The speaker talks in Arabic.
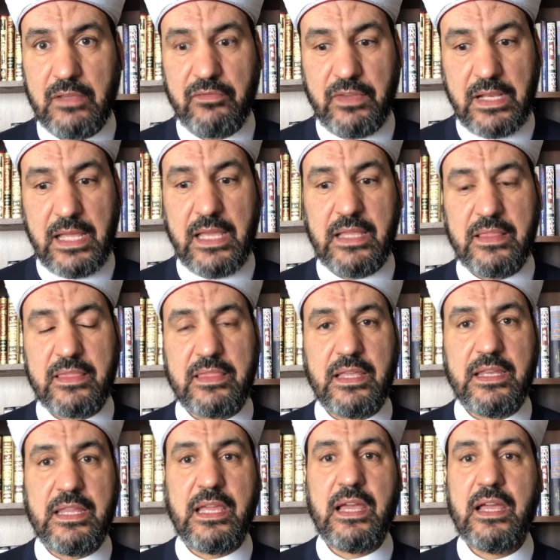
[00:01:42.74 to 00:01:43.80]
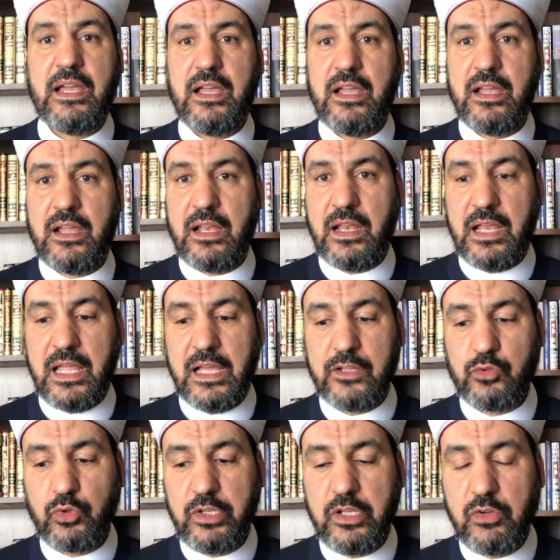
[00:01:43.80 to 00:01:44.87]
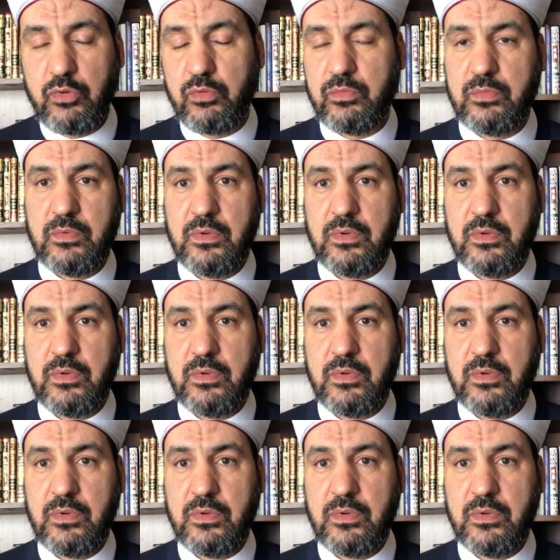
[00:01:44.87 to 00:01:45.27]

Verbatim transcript: في الآية الثانية لا تحل